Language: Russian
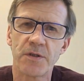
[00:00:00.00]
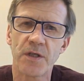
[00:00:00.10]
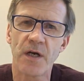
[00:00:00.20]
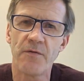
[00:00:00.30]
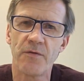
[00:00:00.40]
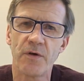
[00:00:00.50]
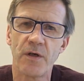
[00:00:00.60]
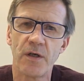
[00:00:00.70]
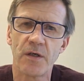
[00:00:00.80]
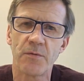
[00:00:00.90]

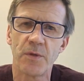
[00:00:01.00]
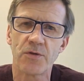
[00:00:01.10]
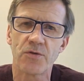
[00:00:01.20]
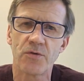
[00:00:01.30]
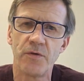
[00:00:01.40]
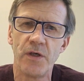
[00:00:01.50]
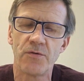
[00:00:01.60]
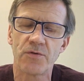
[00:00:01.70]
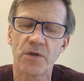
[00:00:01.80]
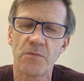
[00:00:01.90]
сравнивали между
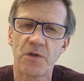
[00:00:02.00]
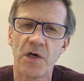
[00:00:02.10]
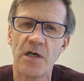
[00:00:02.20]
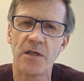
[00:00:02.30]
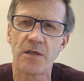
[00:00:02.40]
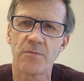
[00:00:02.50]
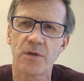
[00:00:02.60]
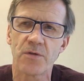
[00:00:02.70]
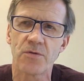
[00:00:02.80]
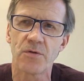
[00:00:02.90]
Вильнюсом и Таллином,
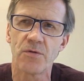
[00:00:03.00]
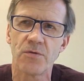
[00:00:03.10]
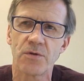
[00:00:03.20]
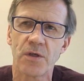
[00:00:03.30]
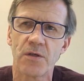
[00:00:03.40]
так что, ну,